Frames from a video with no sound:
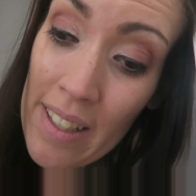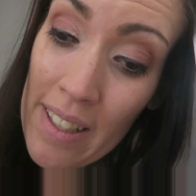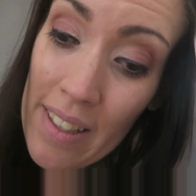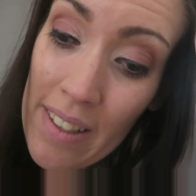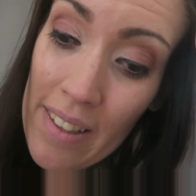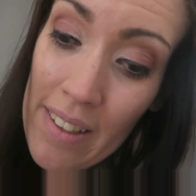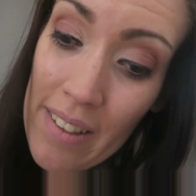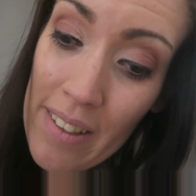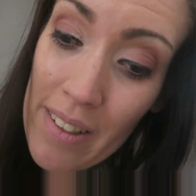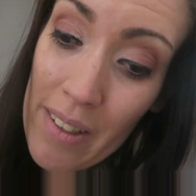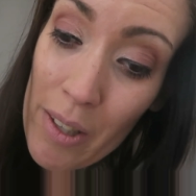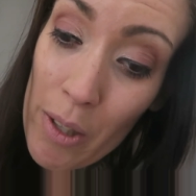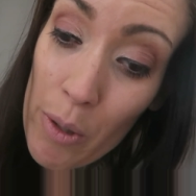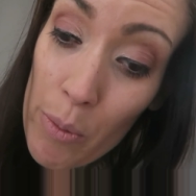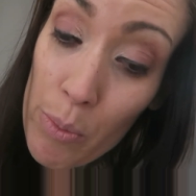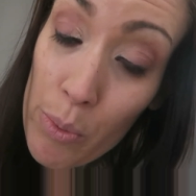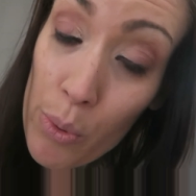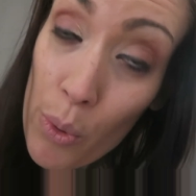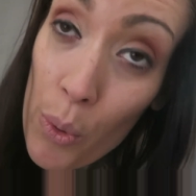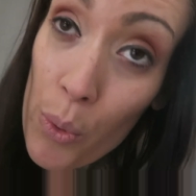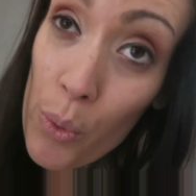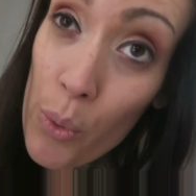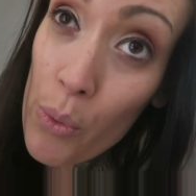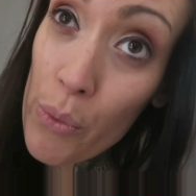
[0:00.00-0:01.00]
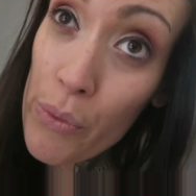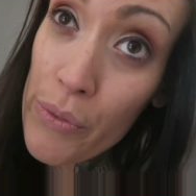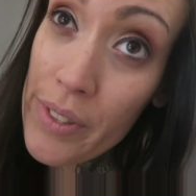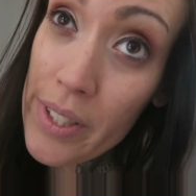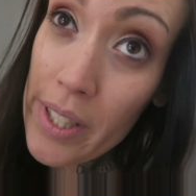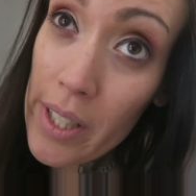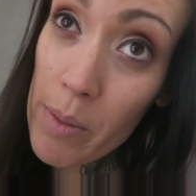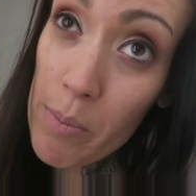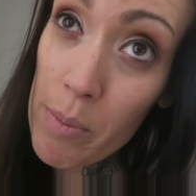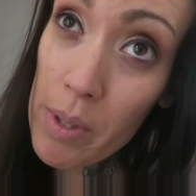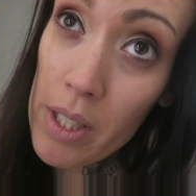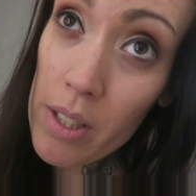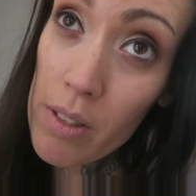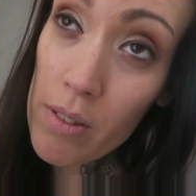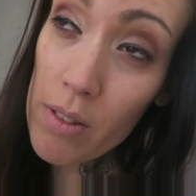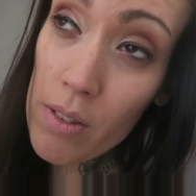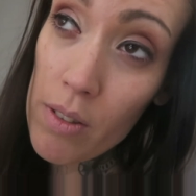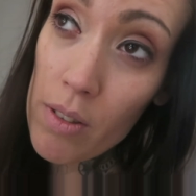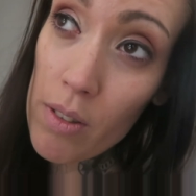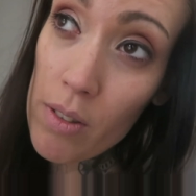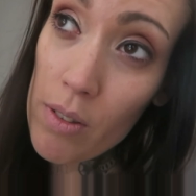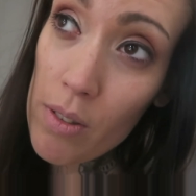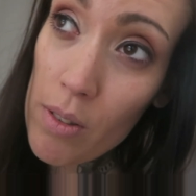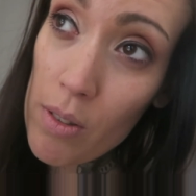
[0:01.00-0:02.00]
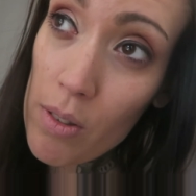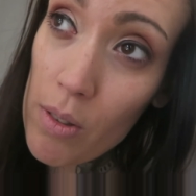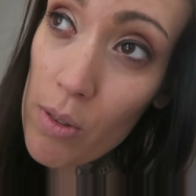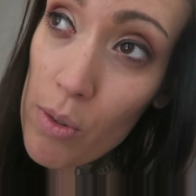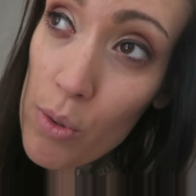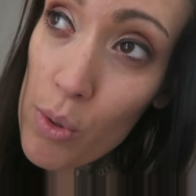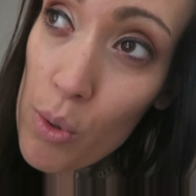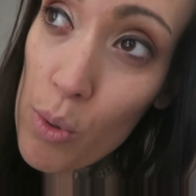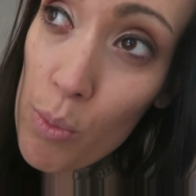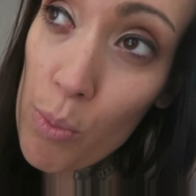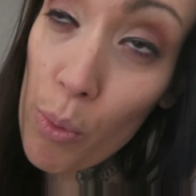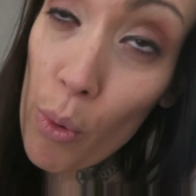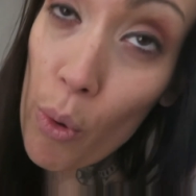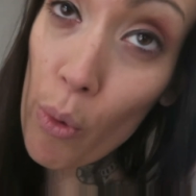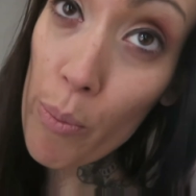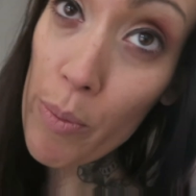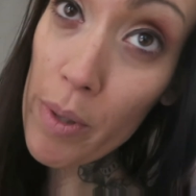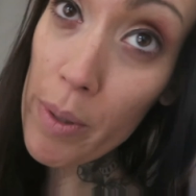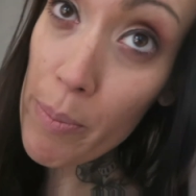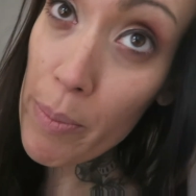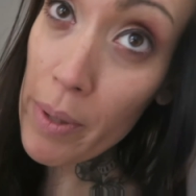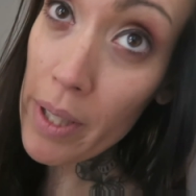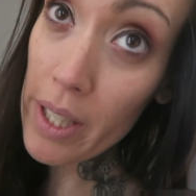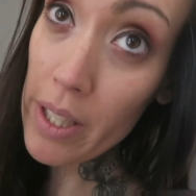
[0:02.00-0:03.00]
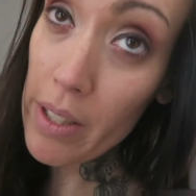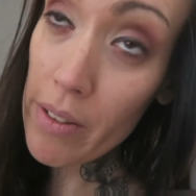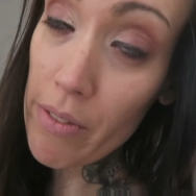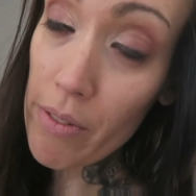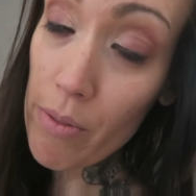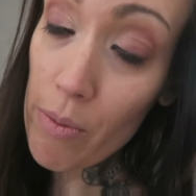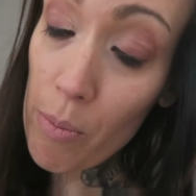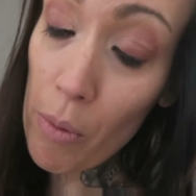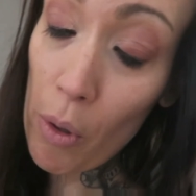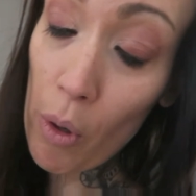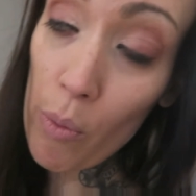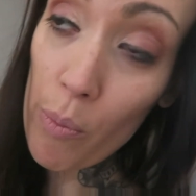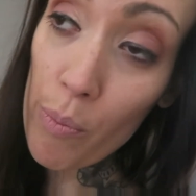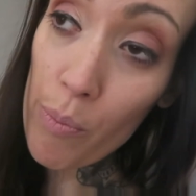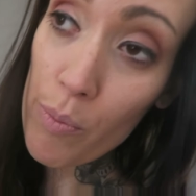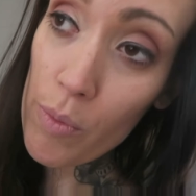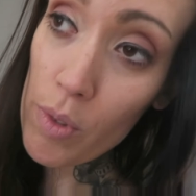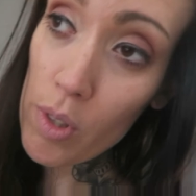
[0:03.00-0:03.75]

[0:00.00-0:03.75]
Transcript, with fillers: Euh, pour confirmer euh, ce premier prélèvement.